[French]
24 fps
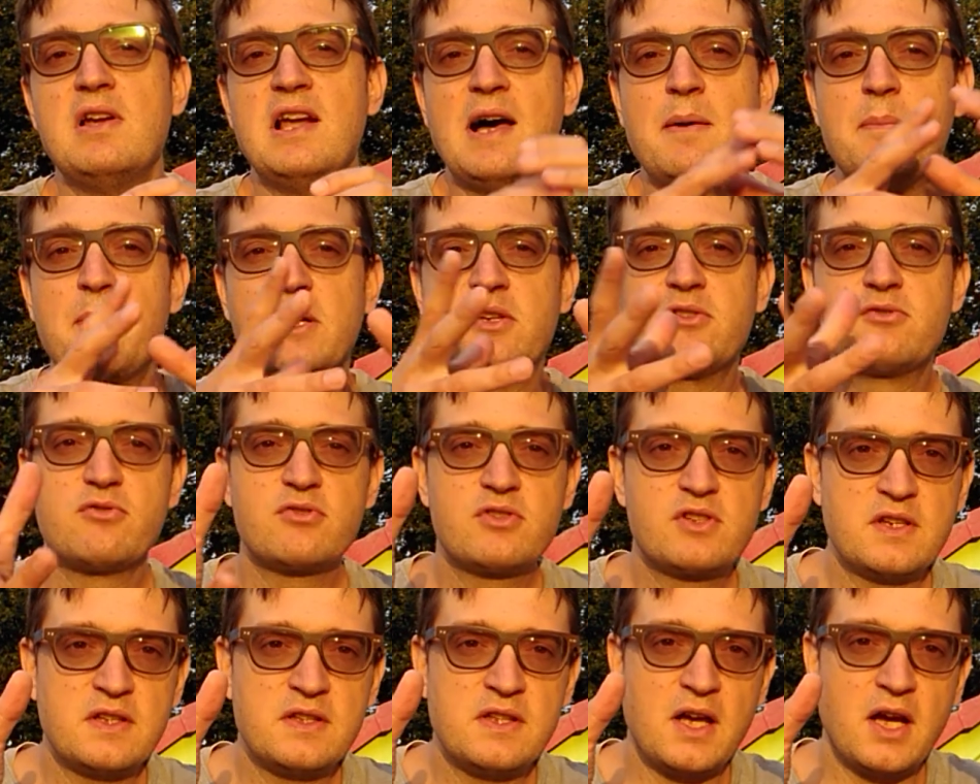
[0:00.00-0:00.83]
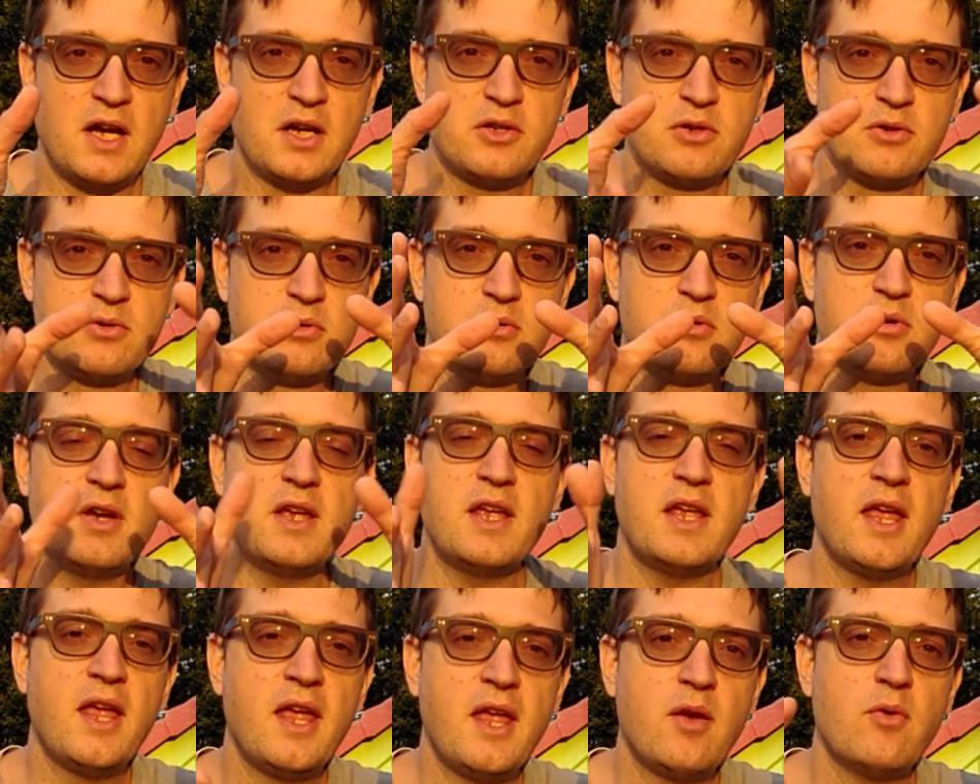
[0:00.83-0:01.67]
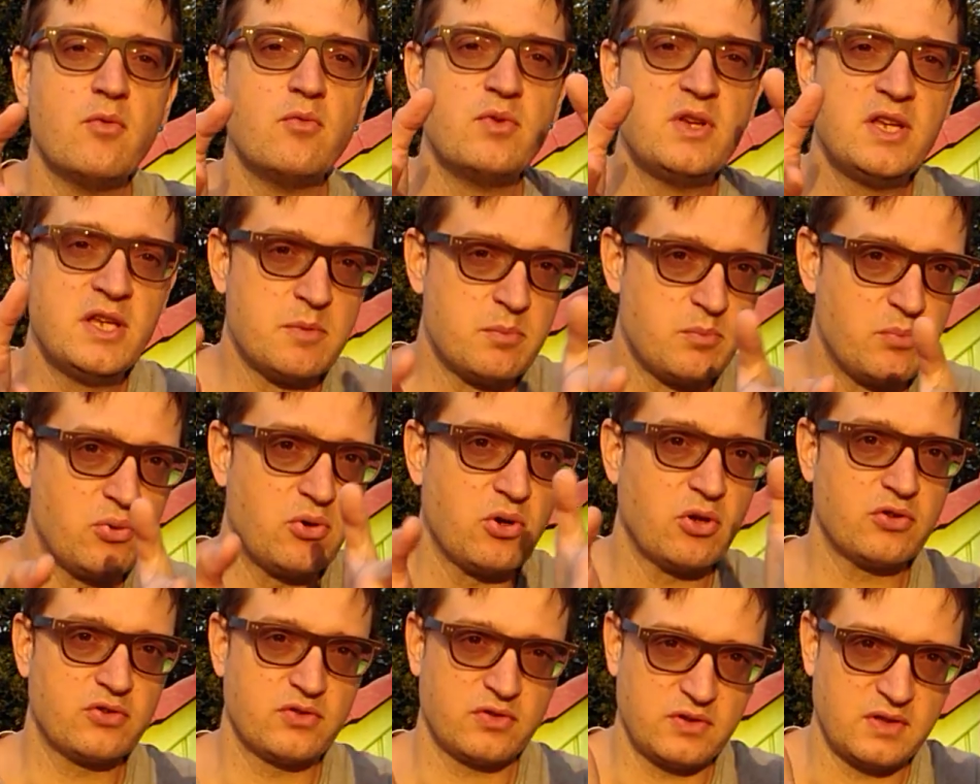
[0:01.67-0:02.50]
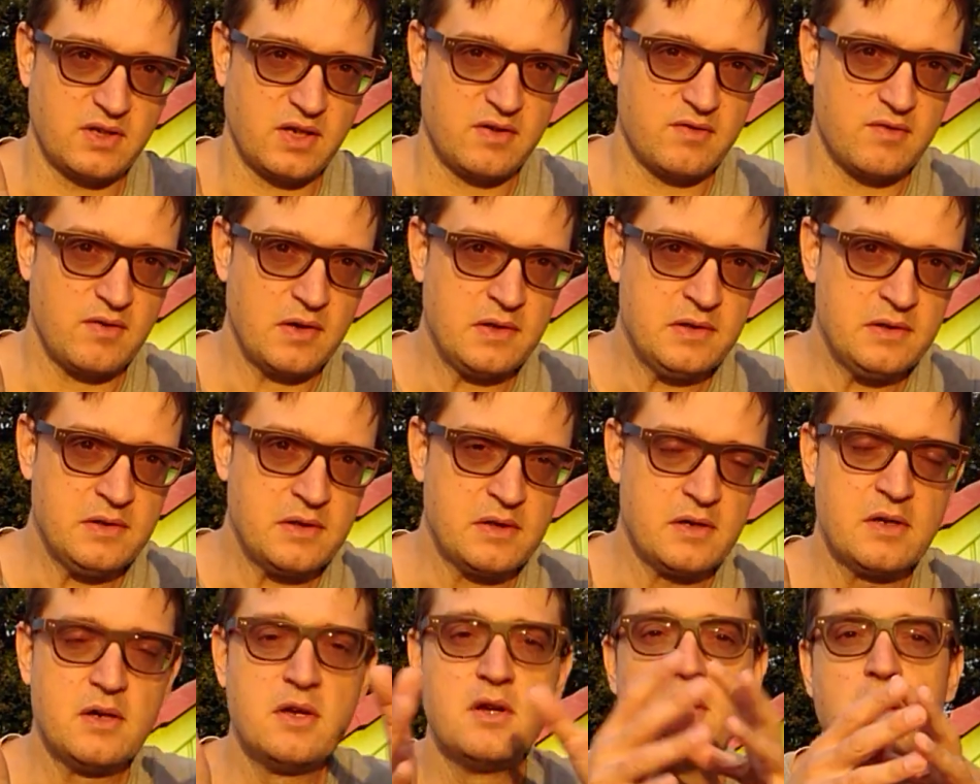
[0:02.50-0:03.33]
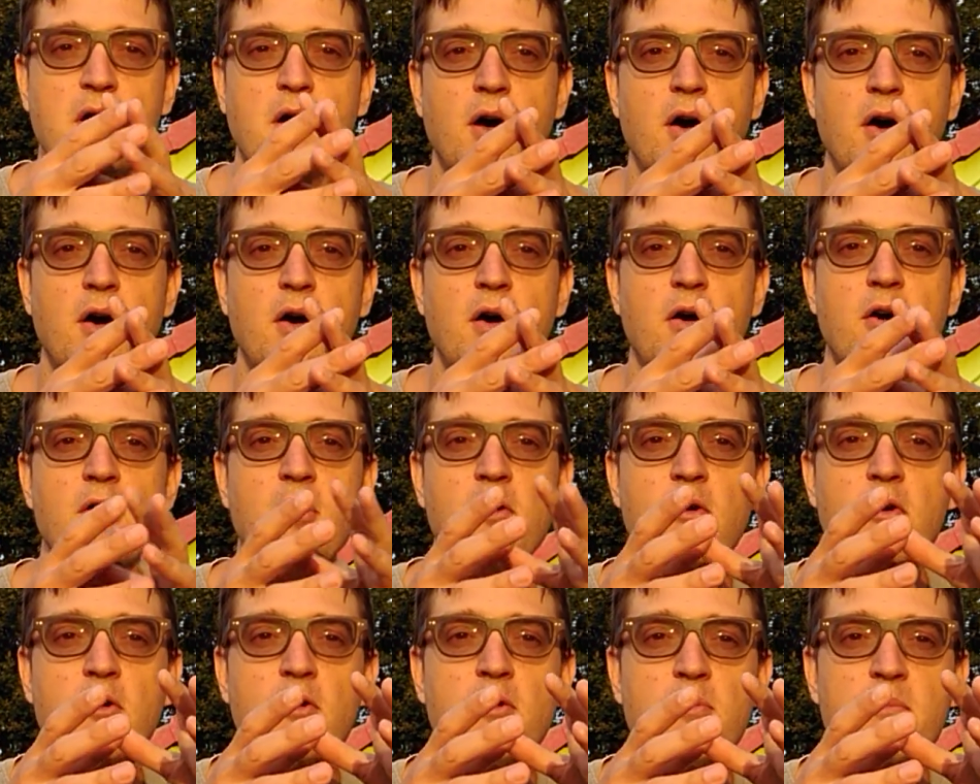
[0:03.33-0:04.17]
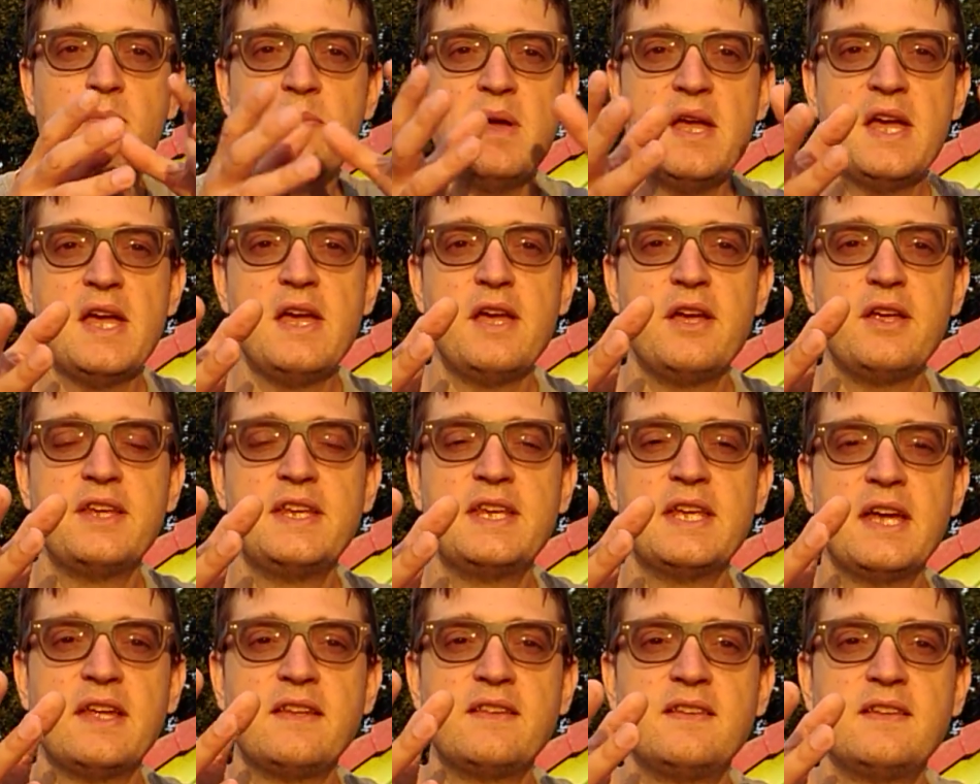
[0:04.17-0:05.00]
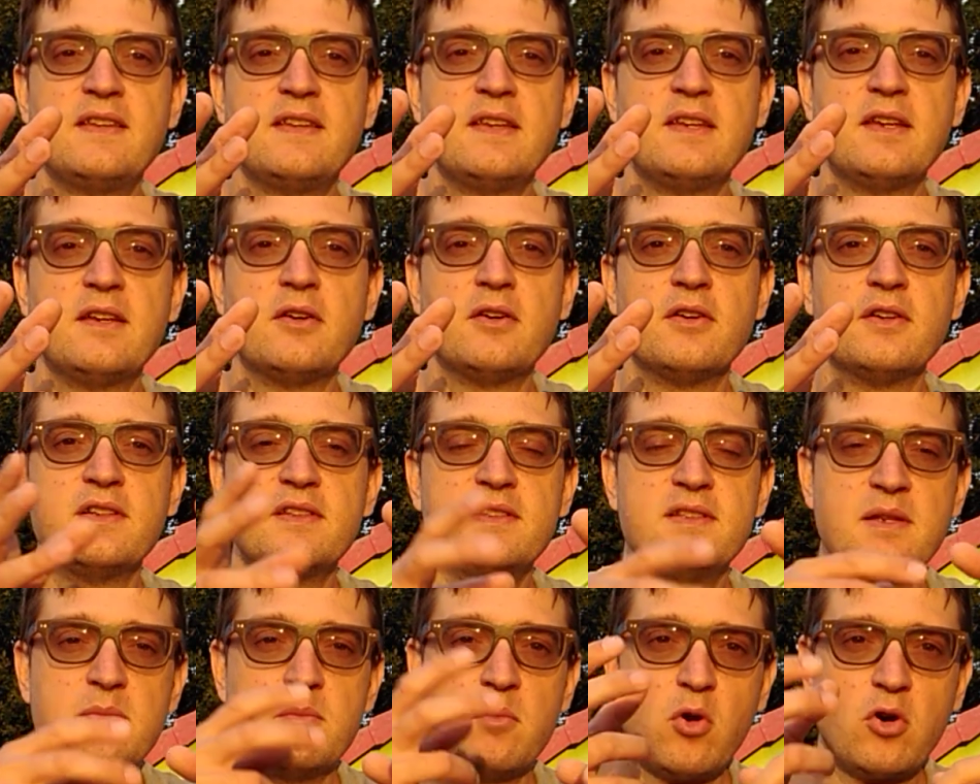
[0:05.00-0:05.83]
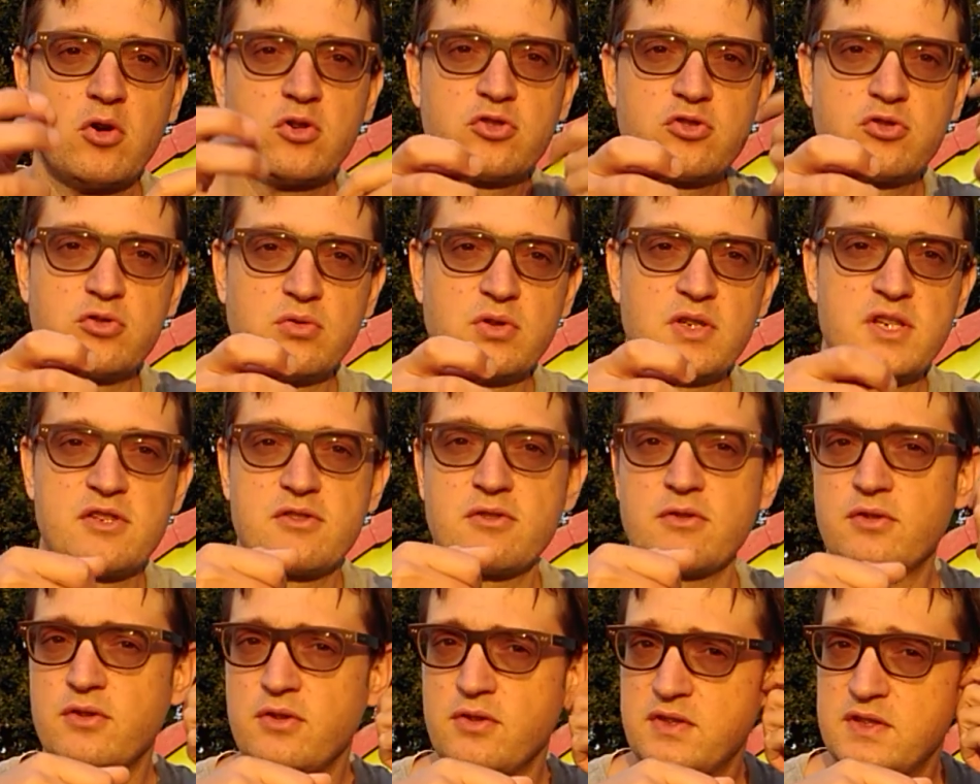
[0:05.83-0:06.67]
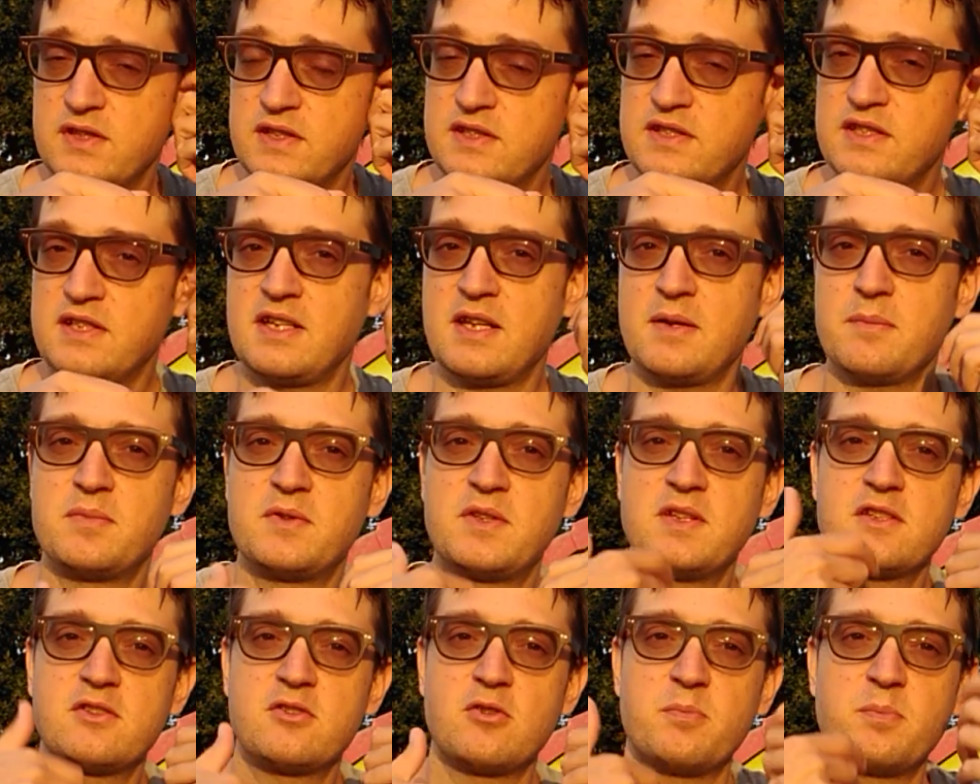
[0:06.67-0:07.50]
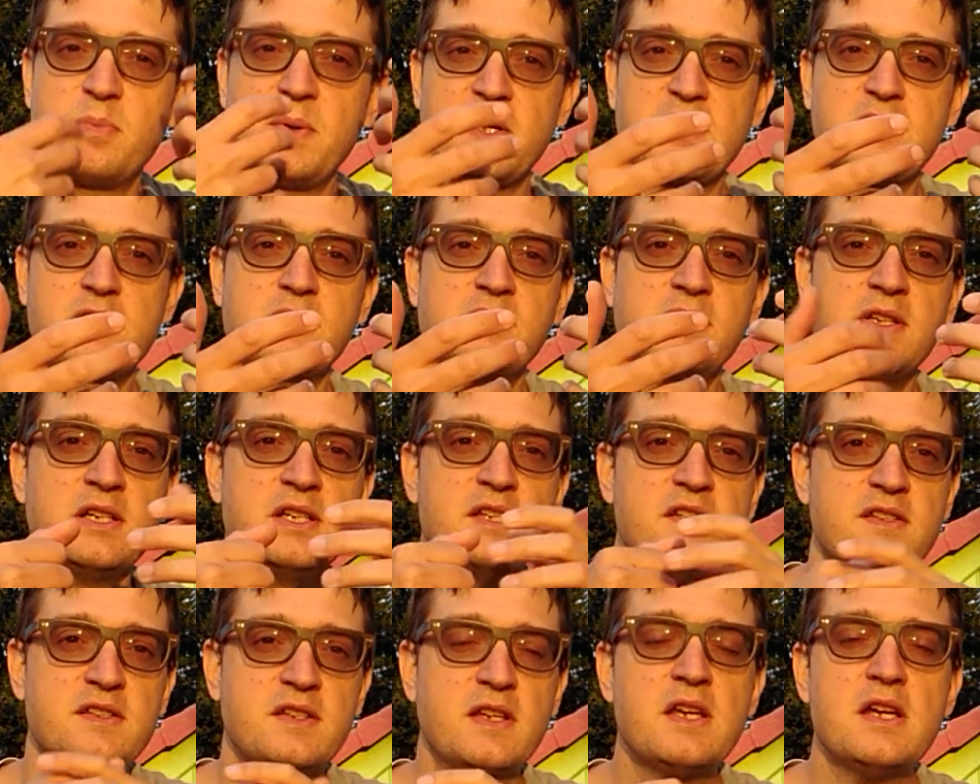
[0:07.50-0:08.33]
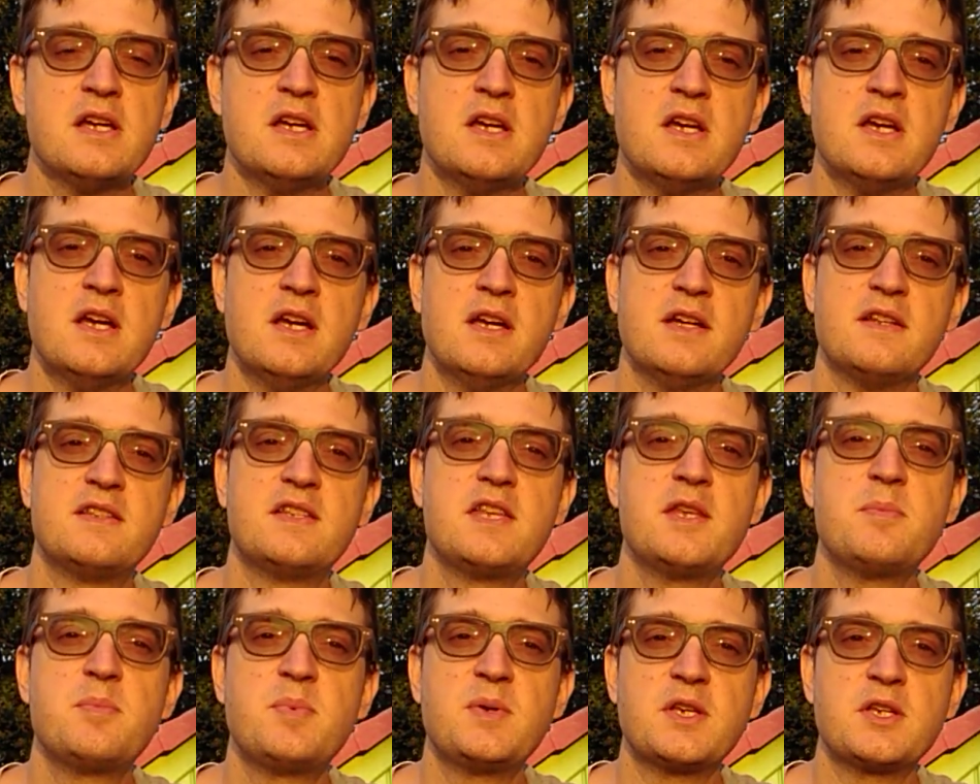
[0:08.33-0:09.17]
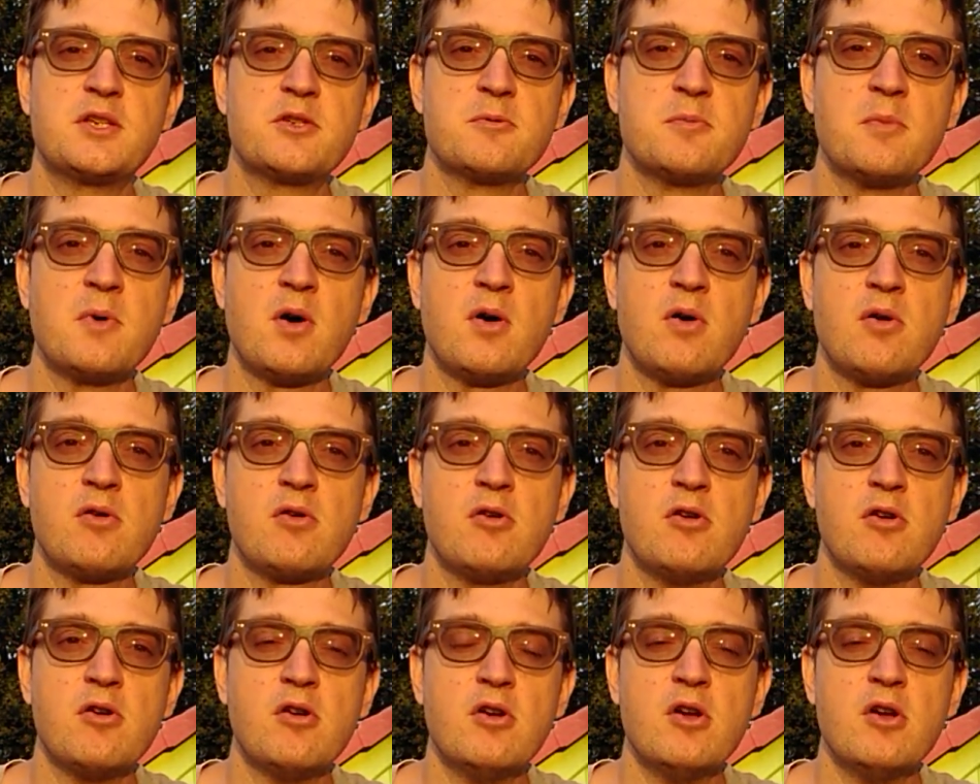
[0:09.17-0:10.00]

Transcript: la base du scénario est, oui, plot-driven, euh, mais il y a des, des, morceaux qui sont censés s'adapter, se personnaliser. Typiquement,